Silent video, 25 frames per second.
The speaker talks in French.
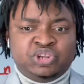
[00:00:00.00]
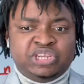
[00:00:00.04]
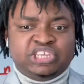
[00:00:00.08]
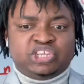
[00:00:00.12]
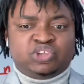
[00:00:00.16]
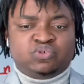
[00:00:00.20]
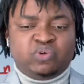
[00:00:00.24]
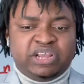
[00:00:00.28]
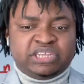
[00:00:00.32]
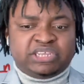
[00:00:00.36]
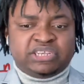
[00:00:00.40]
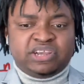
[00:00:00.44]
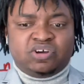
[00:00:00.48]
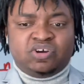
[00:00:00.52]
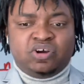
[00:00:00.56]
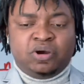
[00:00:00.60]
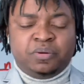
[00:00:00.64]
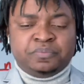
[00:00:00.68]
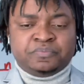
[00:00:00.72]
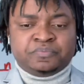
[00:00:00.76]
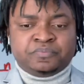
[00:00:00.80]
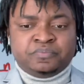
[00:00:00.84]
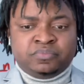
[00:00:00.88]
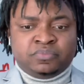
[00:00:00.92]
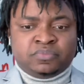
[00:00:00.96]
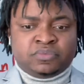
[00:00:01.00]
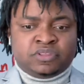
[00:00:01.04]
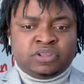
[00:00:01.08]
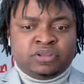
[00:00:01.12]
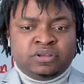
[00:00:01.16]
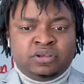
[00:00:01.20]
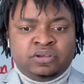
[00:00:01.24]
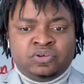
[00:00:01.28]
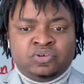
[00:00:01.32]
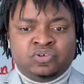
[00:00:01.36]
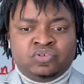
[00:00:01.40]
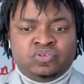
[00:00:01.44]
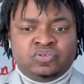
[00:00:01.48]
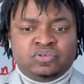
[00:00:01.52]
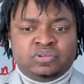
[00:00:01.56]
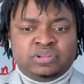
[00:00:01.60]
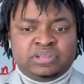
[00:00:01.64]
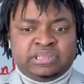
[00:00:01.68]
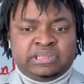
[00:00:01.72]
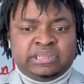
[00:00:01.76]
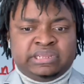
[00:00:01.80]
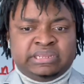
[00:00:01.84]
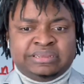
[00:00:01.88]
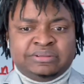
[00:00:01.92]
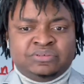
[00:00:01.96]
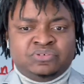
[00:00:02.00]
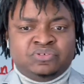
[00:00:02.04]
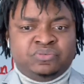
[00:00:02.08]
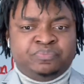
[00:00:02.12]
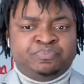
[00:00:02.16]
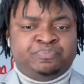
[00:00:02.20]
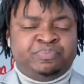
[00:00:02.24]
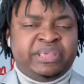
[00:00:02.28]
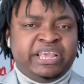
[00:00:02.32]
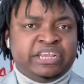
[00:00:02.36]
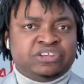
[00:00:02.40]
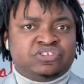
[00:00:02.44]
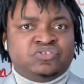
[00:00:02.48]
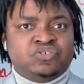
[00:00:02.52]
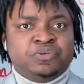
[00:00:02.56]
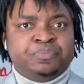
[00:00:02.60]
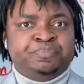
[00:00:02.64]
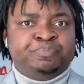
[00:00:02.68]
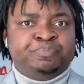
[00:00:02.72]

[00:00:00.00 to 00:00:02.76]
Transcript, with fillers: une histoire, c'est comme une, pièce de